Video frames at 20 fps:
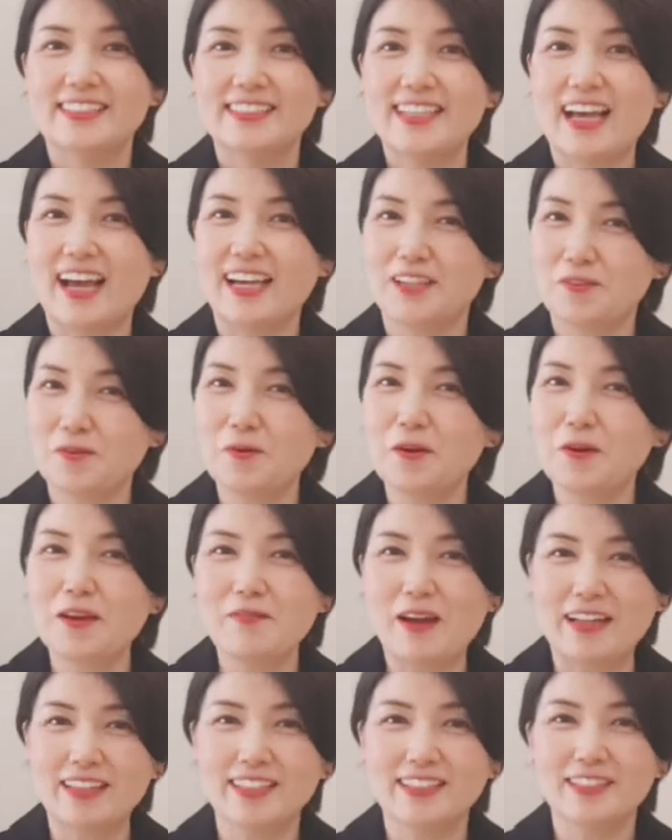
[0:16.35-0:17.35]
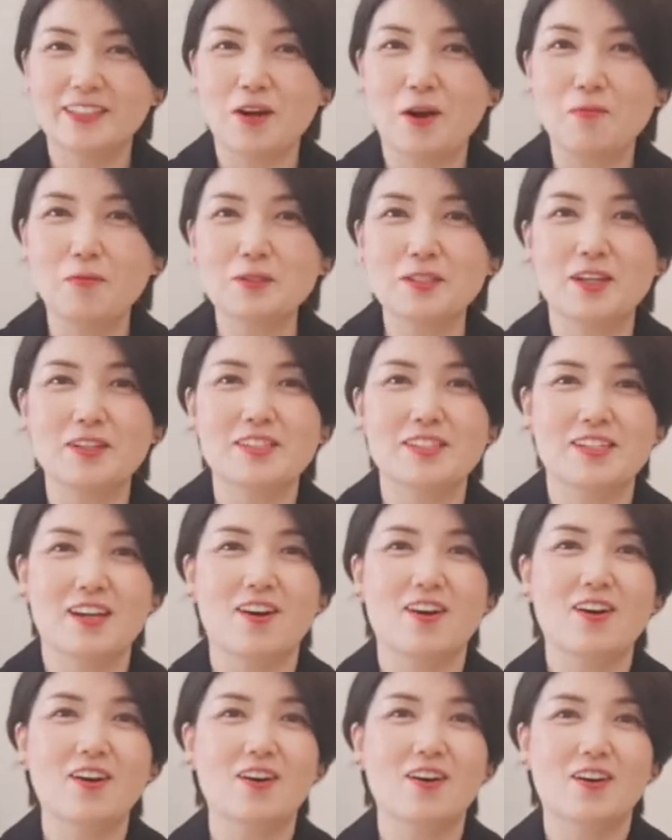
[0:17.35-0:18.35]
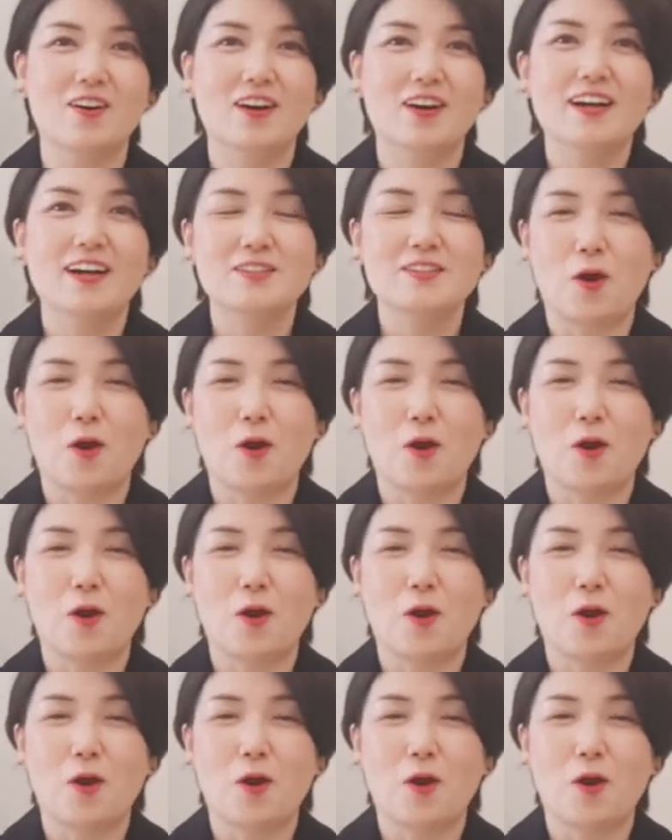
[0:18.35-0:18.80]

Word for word: 자, 이 노래 많이 들어보셨죠?